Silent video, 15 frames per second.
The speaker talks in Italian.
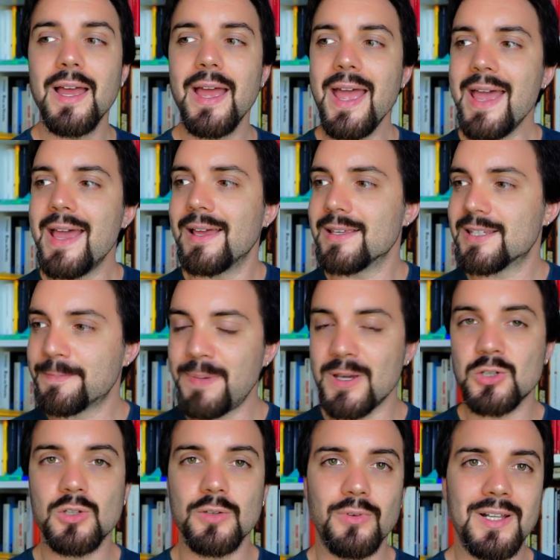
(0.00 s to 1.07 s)
e
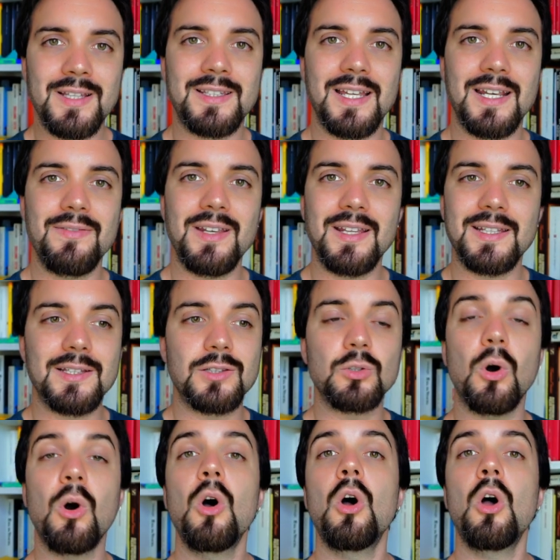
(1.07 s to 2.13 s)
spesso e volentieri viene
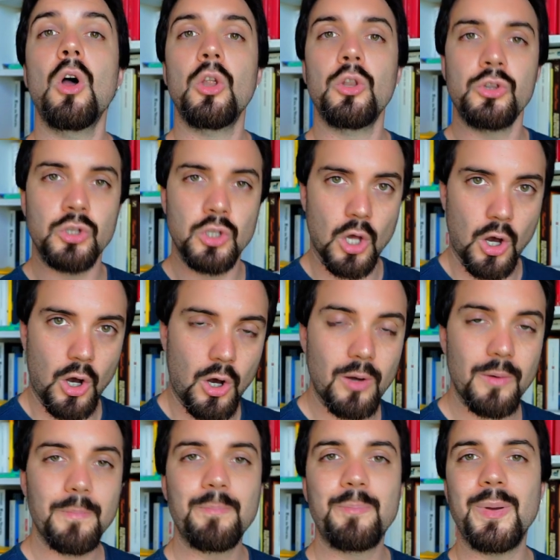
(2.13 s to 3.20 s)
detto no,